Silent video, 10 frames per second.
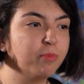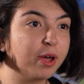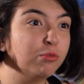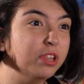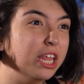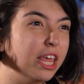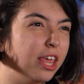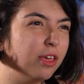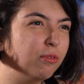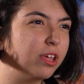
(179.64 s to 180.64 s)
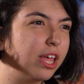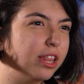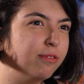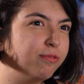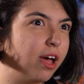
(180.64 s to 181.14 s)
o barulhinho que
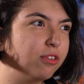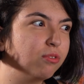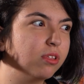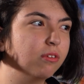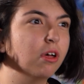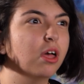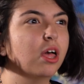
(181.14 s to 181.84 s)
ele faz quando,